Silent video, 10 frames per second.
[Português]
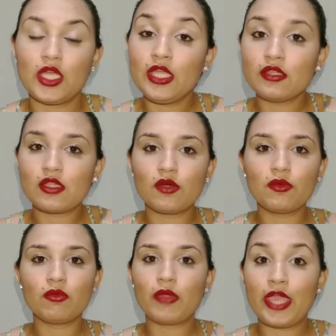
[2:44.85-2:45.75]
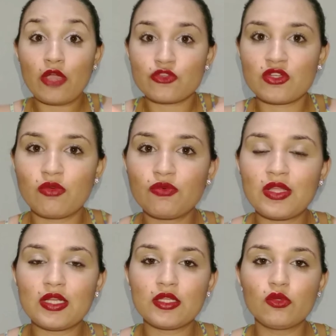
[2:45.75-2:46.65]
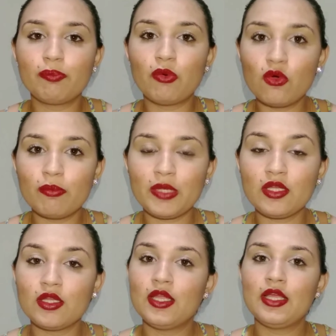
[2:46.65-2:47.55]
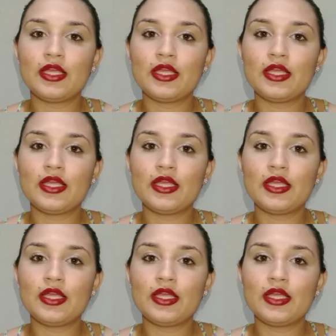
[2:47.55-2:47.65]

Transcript: Então, eu já vou falando por mim